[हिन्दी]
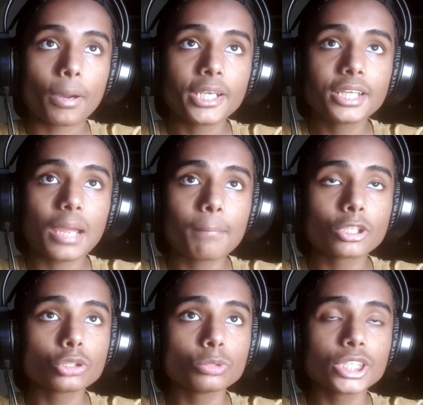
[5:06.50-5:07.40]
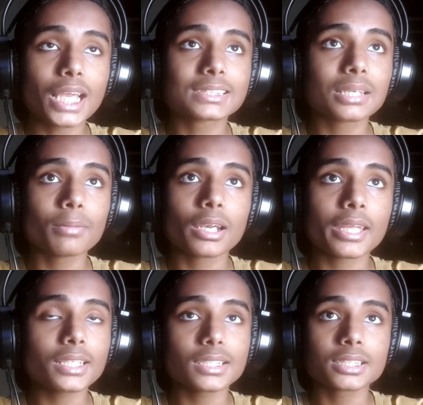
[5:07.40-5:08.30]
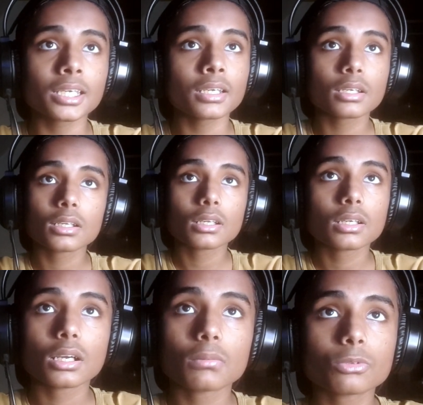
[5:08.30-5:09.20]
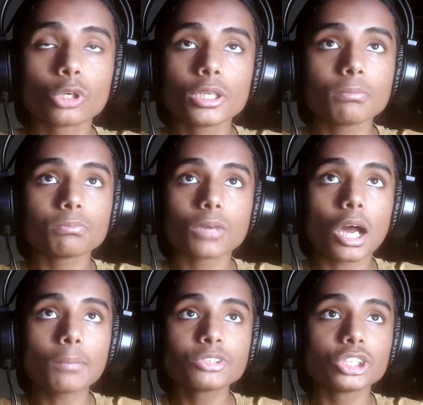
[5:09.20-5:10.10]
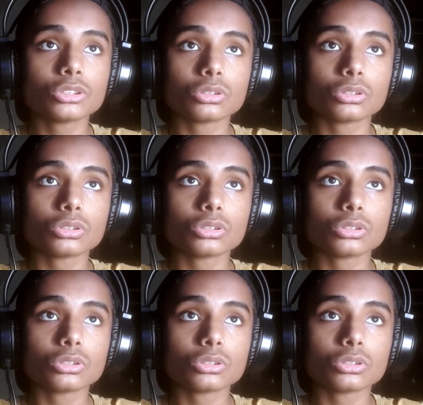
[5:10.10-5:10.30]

भाई डायमंड तो मुझे ऐसे मिल रहे हैं जैसे कोई आम चीज